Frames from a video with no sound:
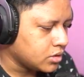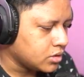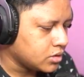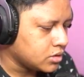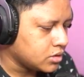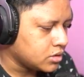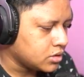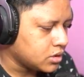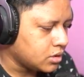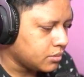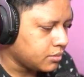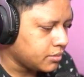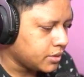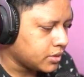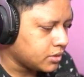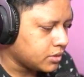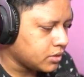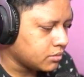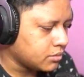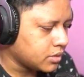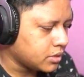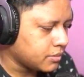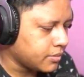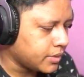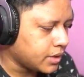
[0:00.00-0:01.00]
siapa itu
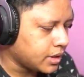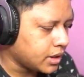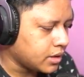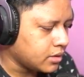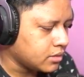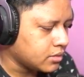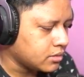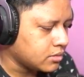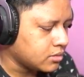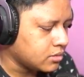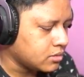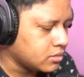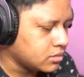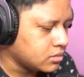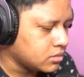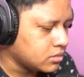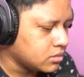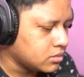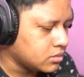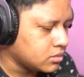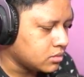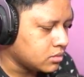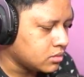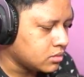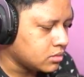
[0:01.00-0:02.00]
yang berperang
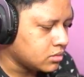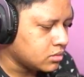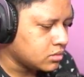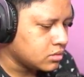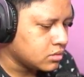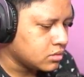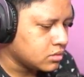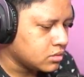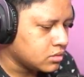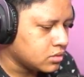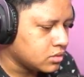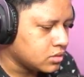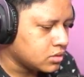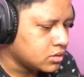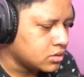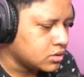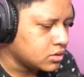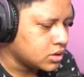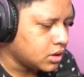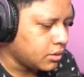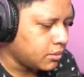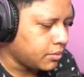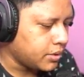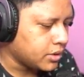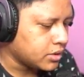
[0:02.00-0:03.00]

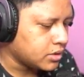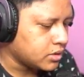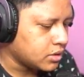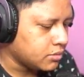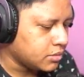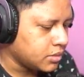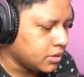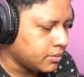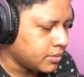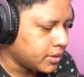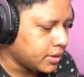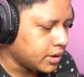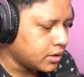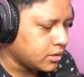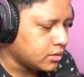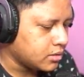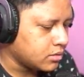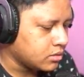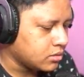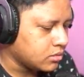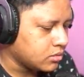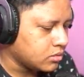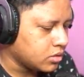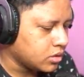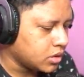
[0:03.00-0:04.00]
siapa itu yang berperang
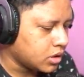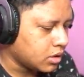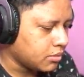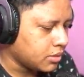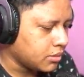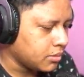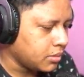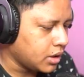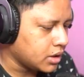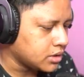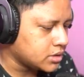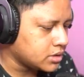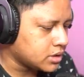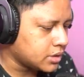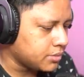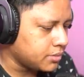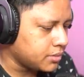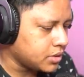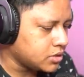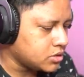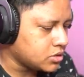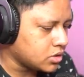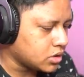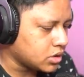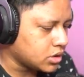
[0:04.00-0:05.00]
wah rame banget
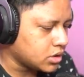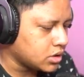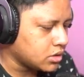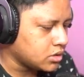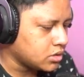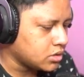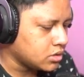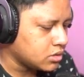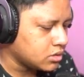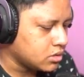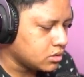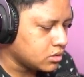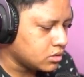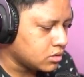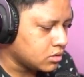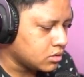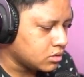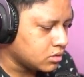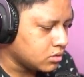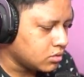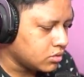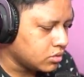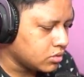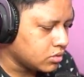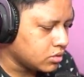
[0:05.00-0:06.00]
stepnya coki
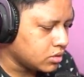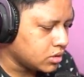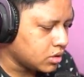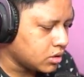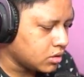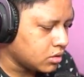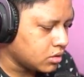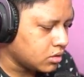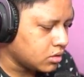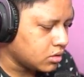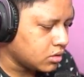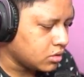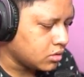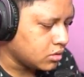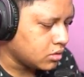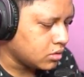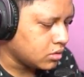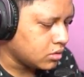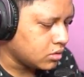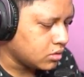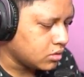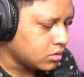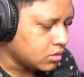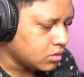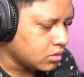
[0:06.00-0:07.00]
oh, itu dia
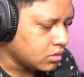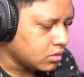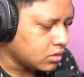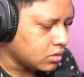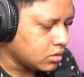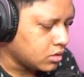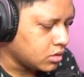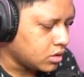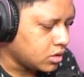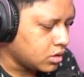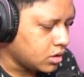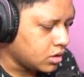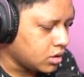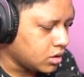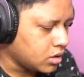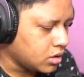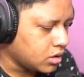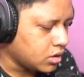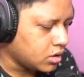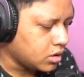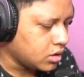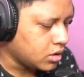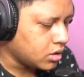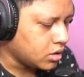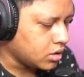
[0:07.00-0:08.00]

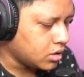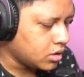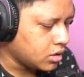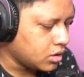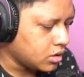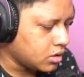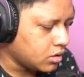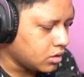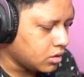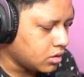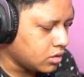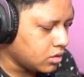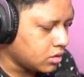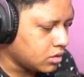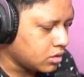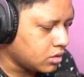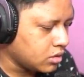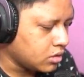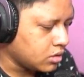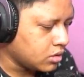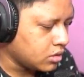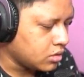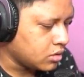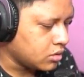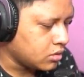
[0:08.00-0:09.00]
eh
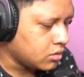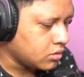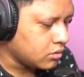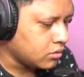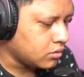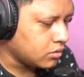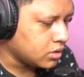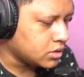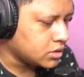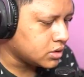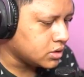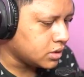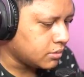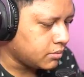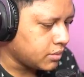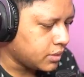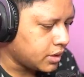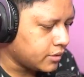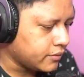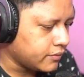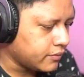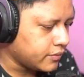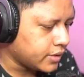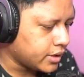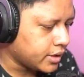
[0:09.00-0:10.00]
what's up
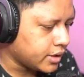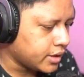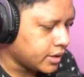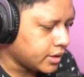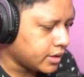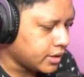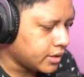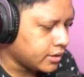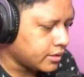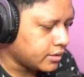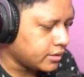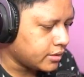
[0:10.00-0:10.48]
my friend